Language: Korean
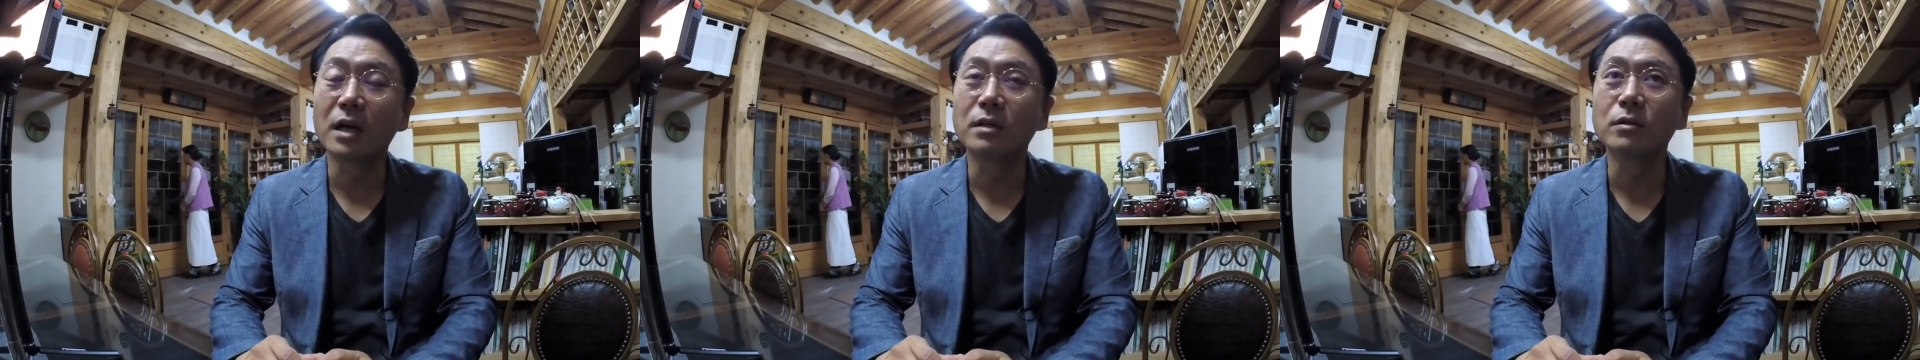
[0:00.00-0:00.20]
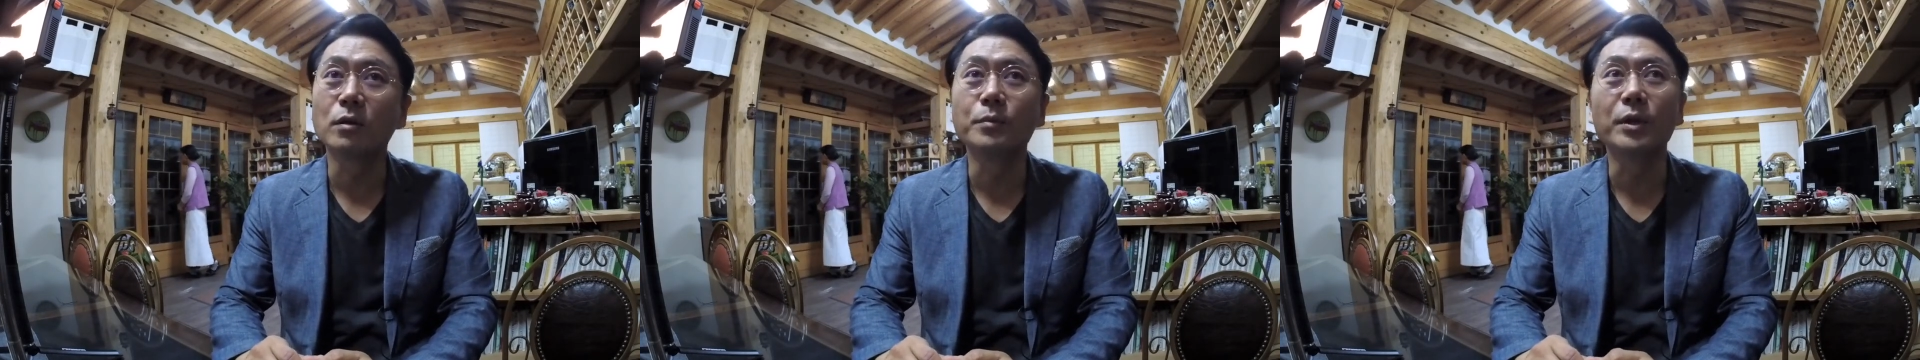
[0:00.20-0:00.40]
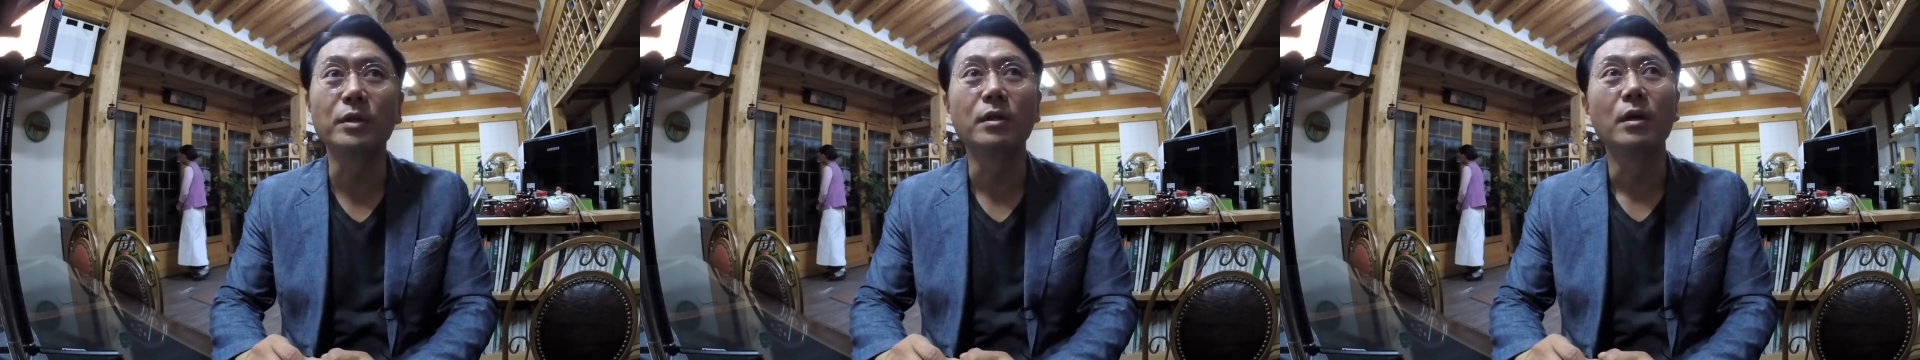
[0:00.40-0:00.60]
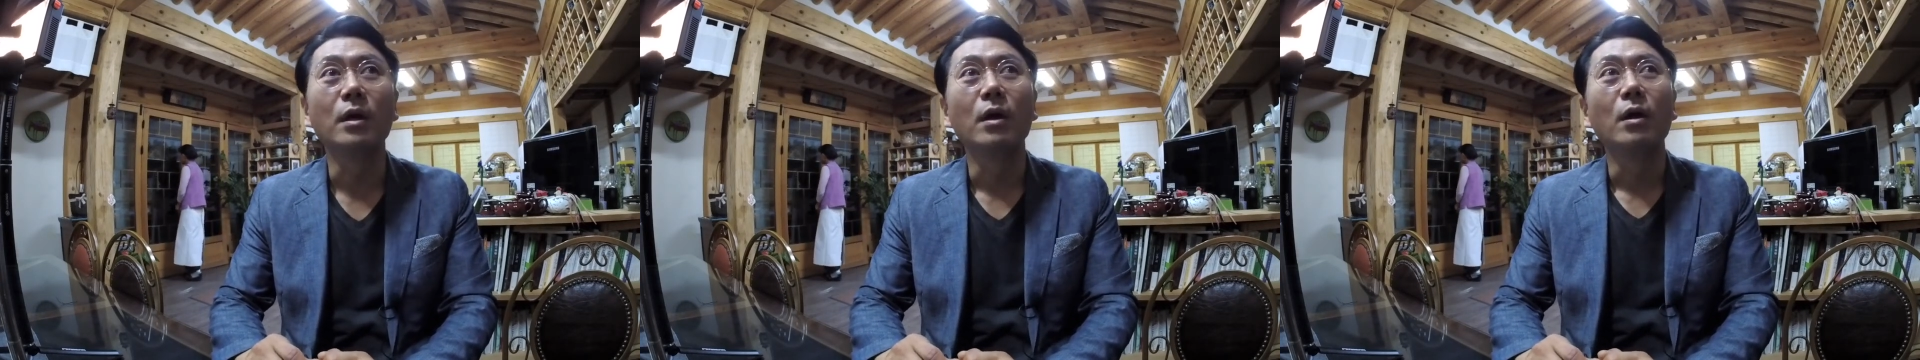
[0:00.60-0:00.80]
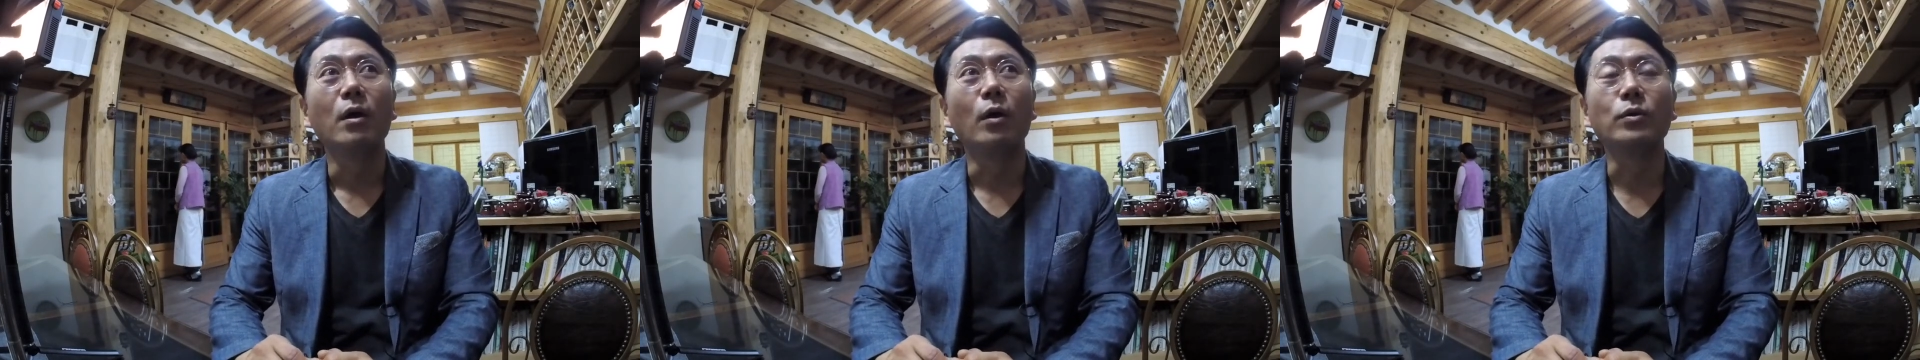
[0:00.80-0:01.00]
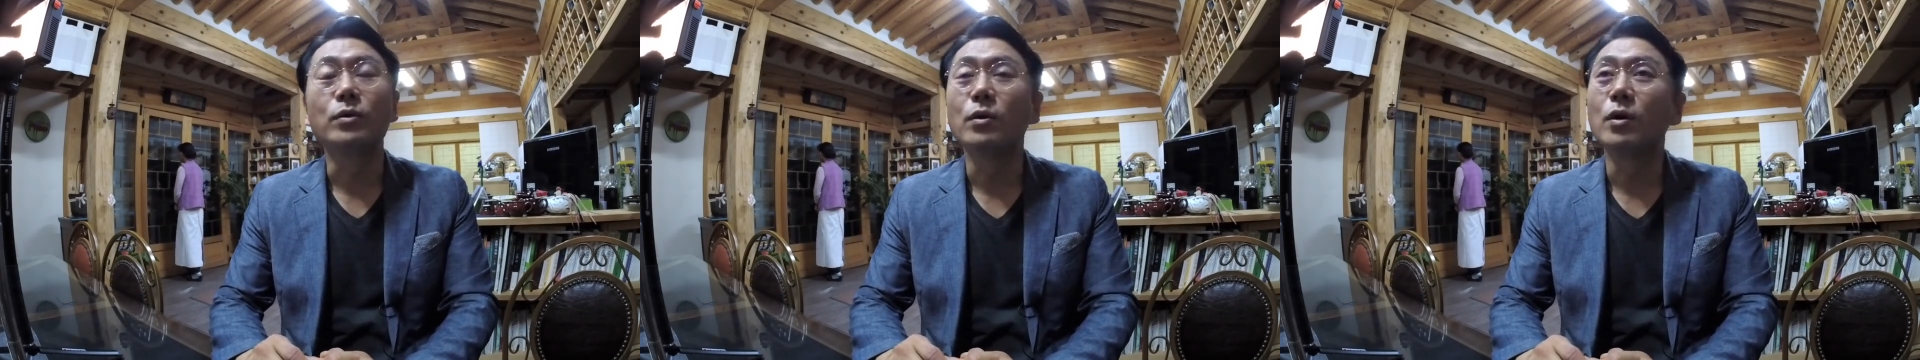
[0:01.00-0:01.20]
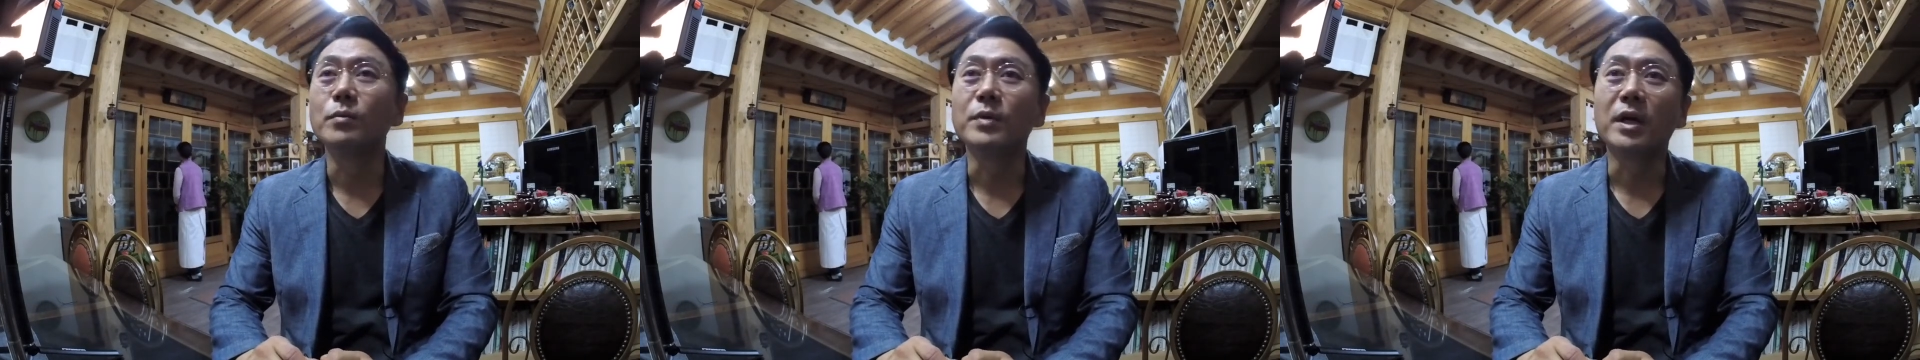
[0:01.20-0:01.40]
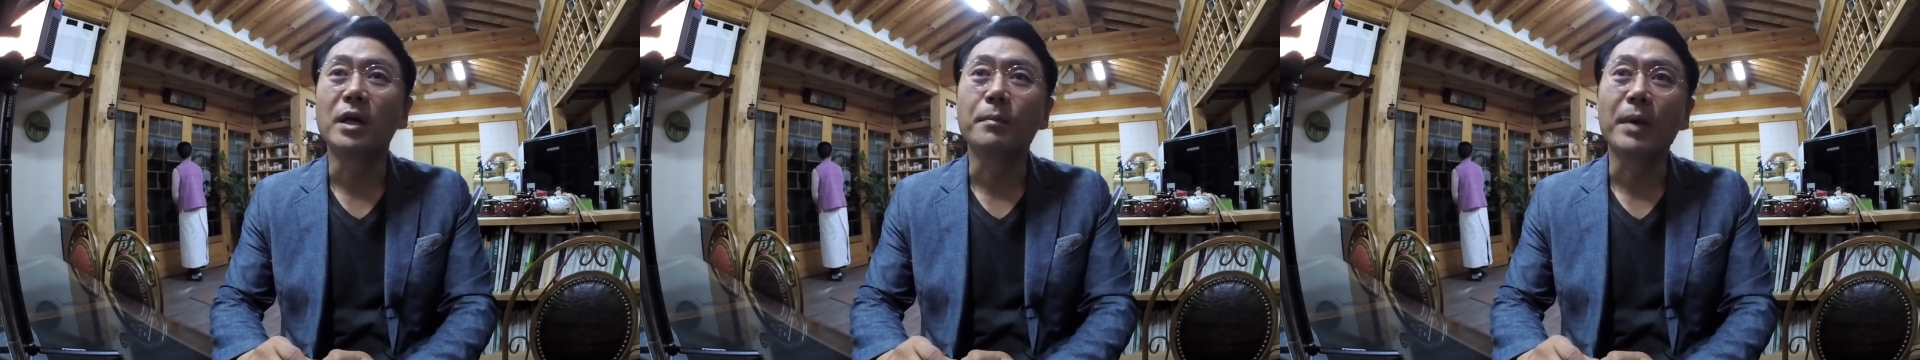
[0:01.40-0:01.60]
음, 그러면 어떤
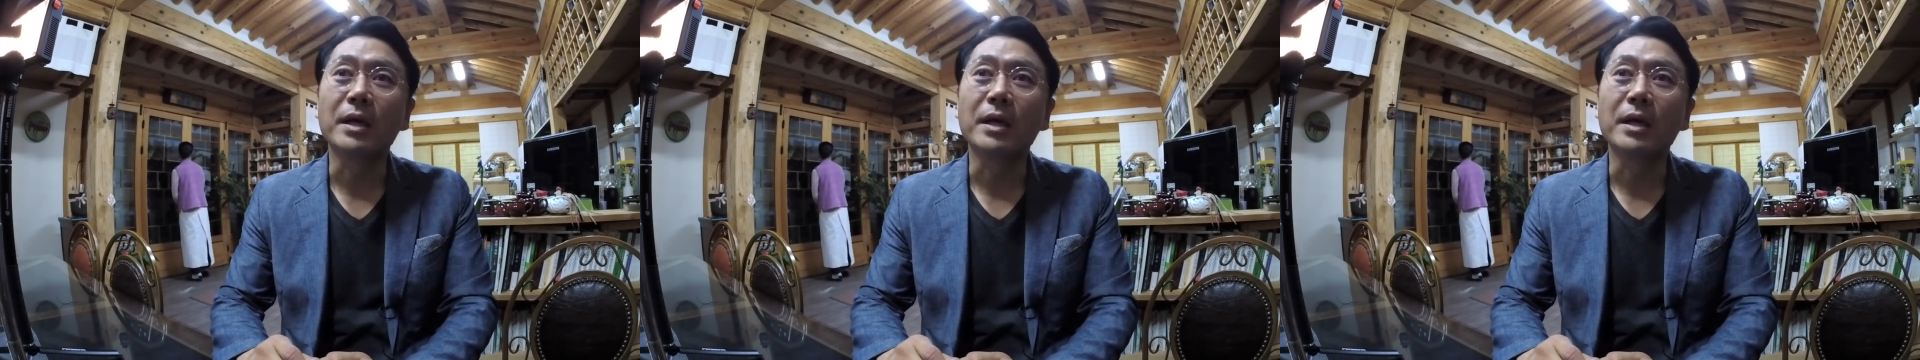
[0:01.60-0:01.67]
겁니까?